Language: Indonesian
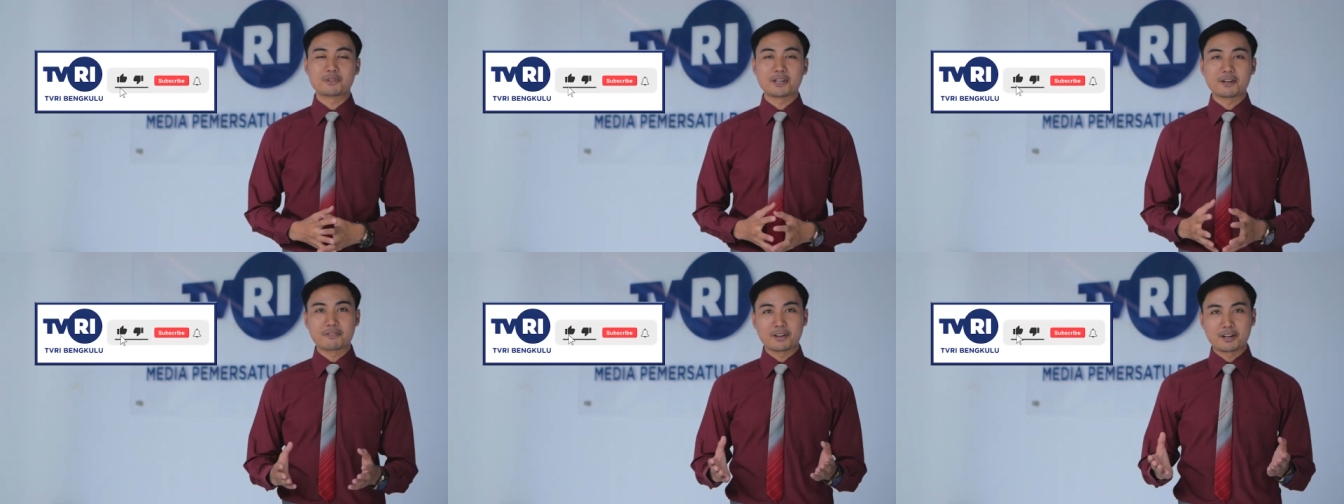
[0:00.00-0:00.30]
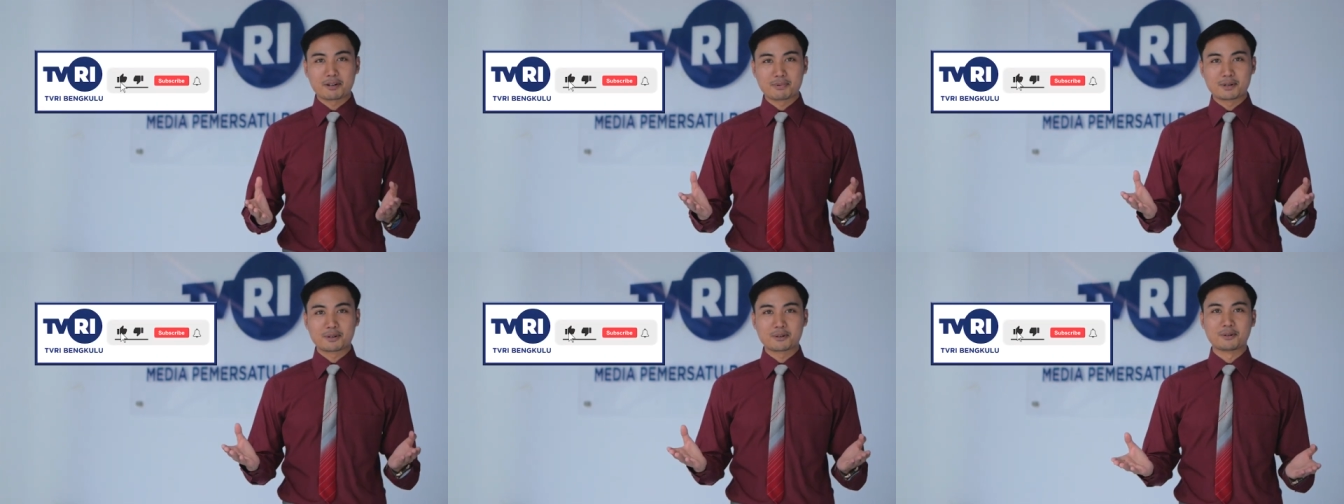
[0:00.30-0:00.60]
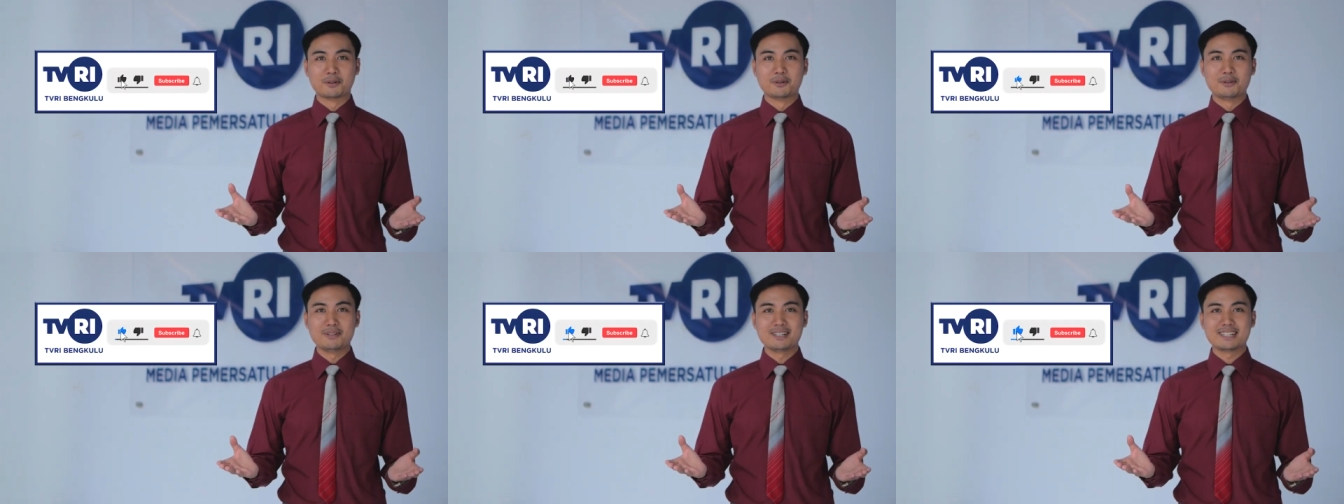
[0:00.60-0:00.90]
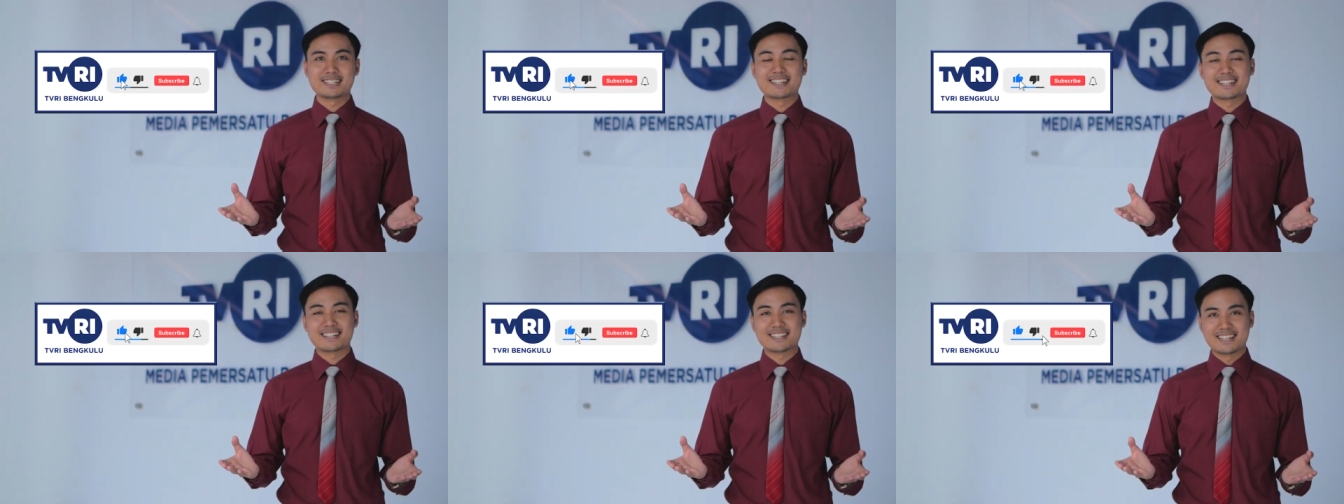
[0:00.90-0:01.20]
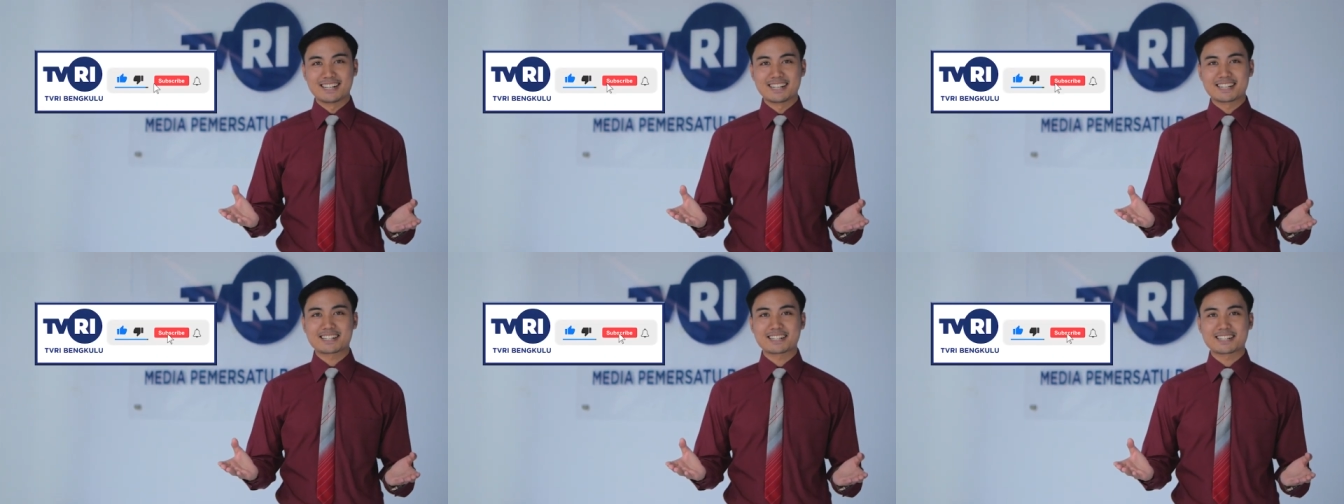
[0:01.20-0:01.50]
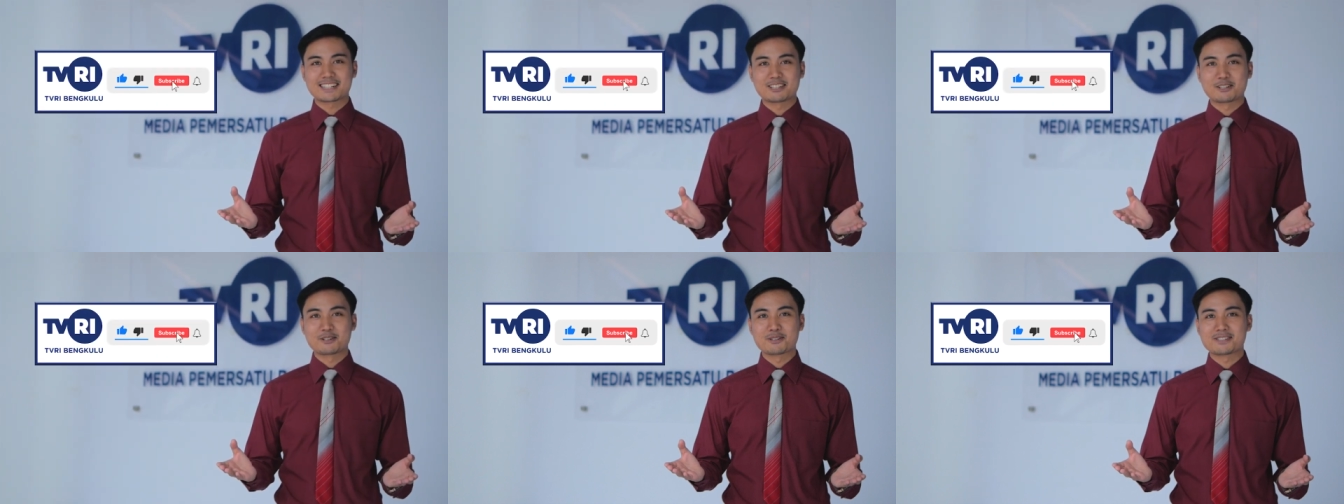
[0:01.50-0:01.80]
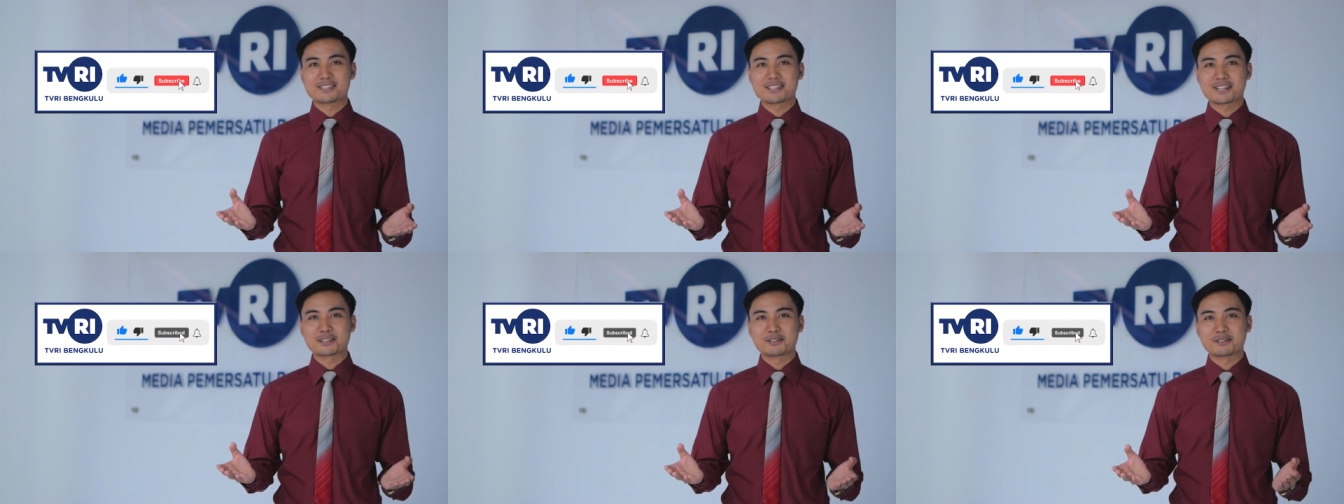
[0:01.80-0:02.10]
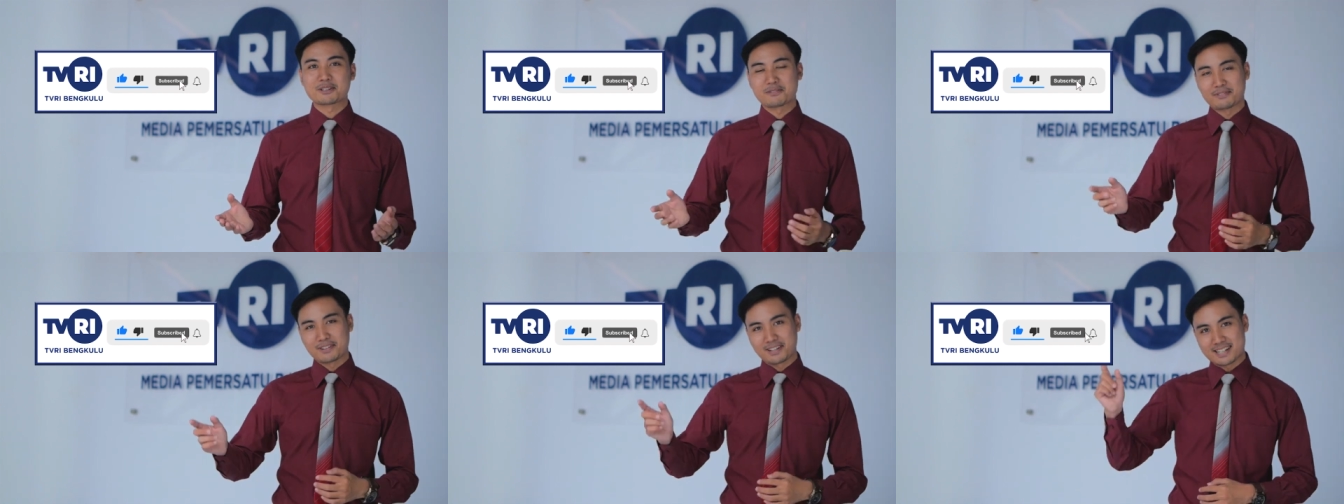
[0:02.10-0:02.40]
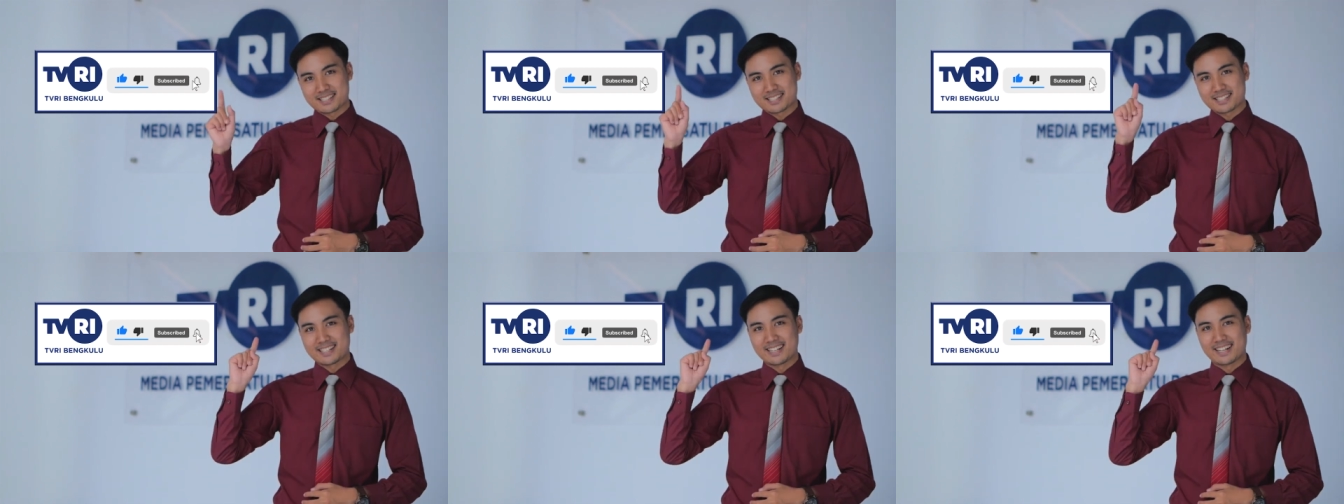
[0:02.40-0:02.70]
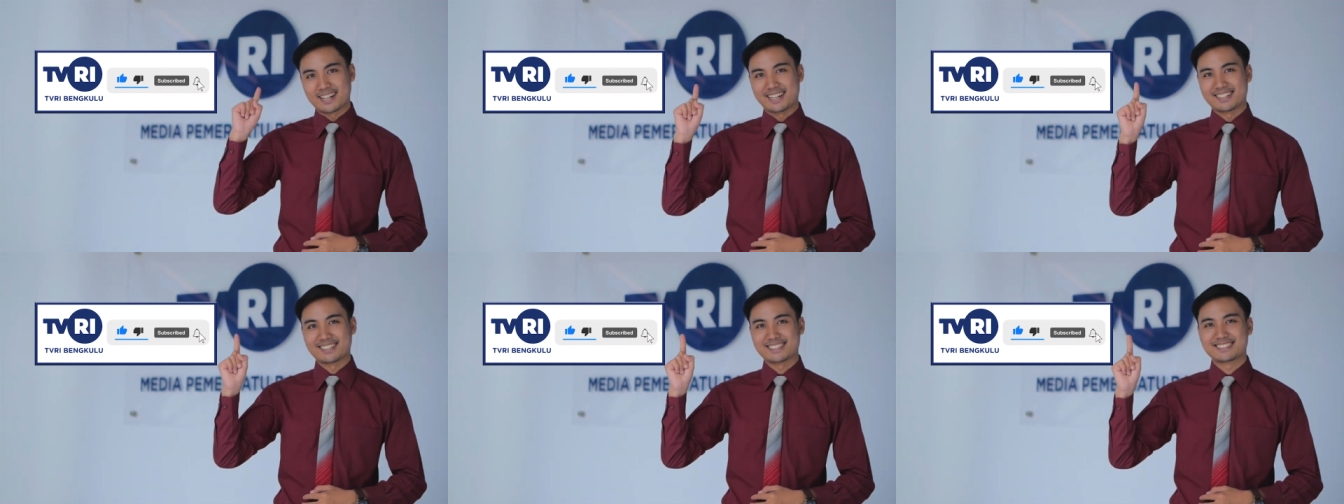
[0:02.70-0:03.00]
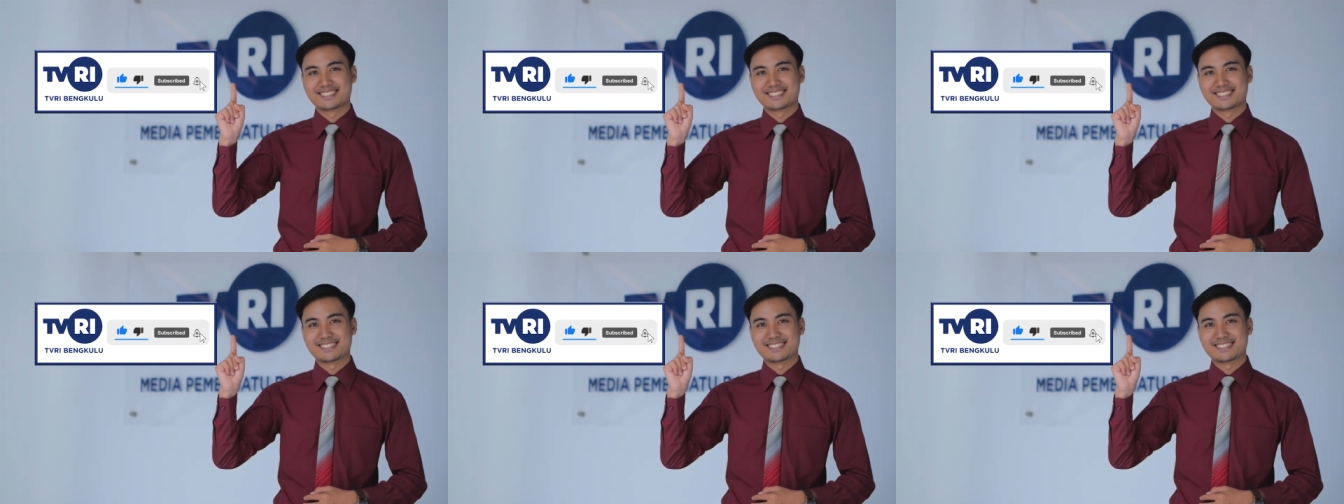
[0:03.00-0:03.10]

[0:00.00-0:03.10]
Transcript: TVRI Bengkulu dan nyalakan lonceng notifikasinya.